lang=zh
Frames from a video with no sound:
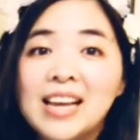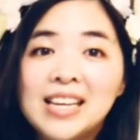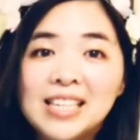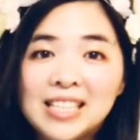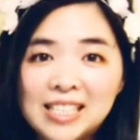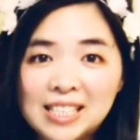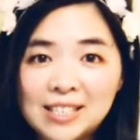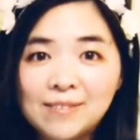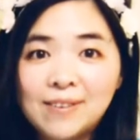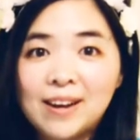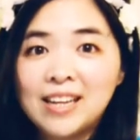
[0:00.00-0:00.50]

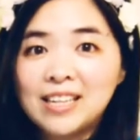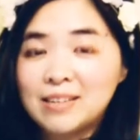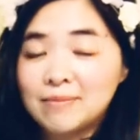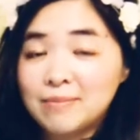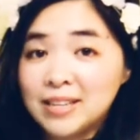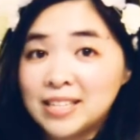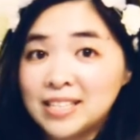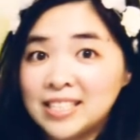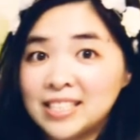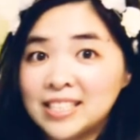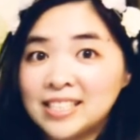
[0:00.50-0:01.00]
希望你
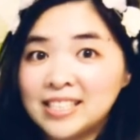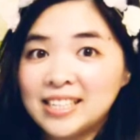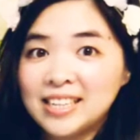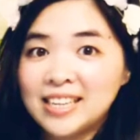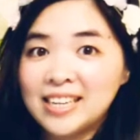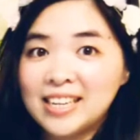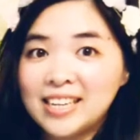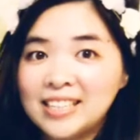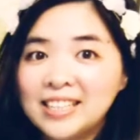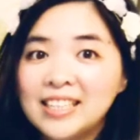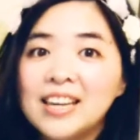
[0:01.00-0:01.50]
们今
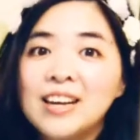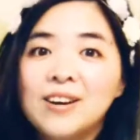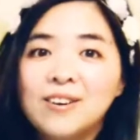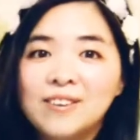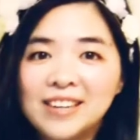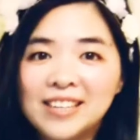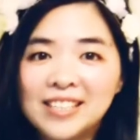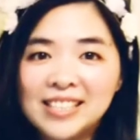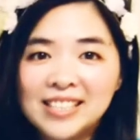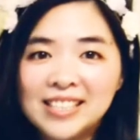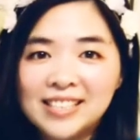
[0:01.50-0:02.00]
天
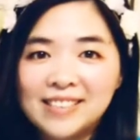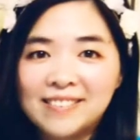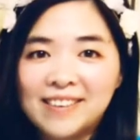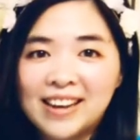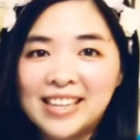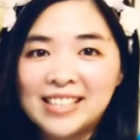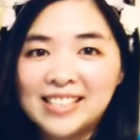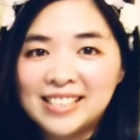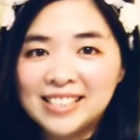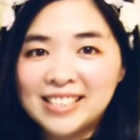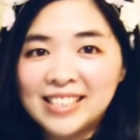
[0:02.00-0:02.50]
会喜
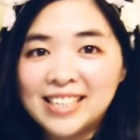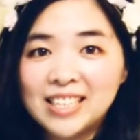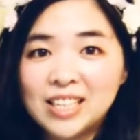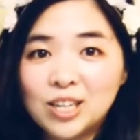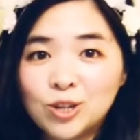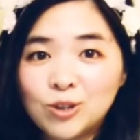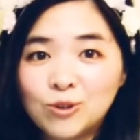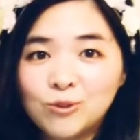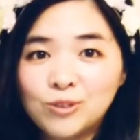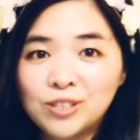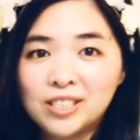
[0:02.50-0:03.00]
欢今天的
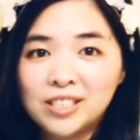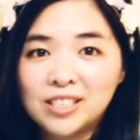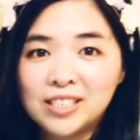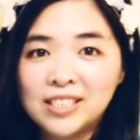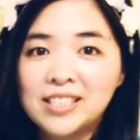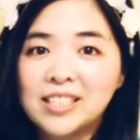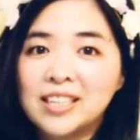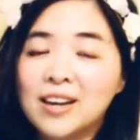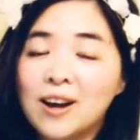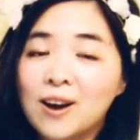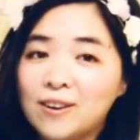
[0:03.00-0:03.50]
故
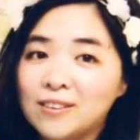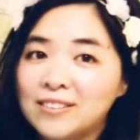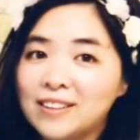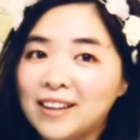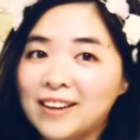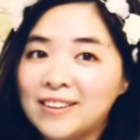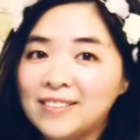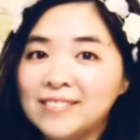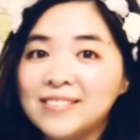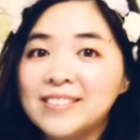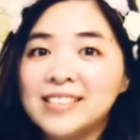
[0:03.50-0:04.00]
事《恐
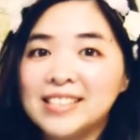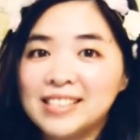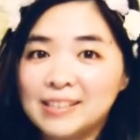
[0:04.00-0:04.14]
龙